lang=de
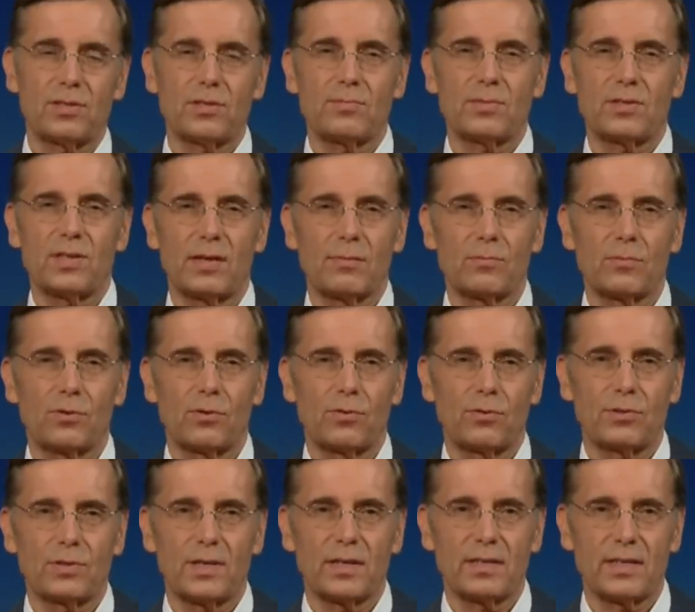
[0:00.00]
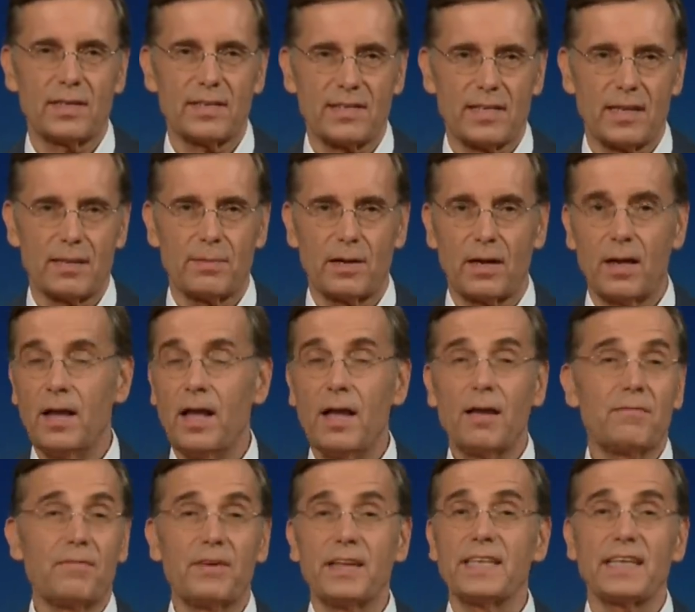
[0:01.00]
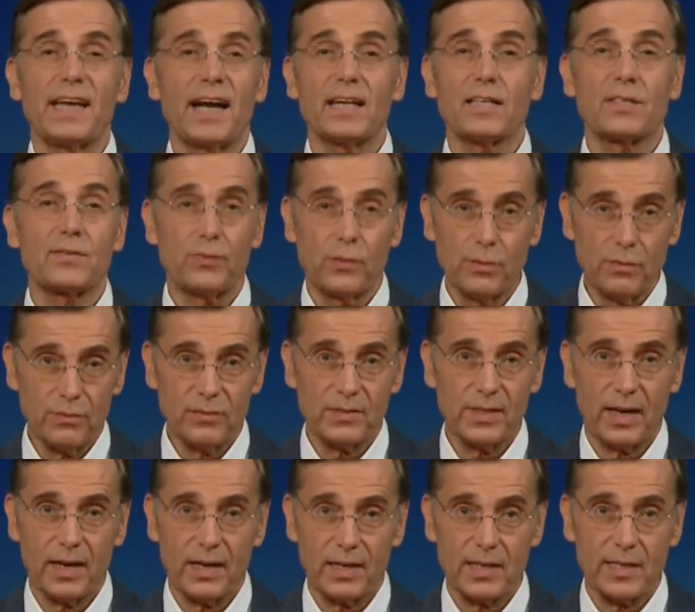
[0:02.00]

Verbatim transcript: hat Jens Olesen seinen eigenen Grundsatz in die Tonne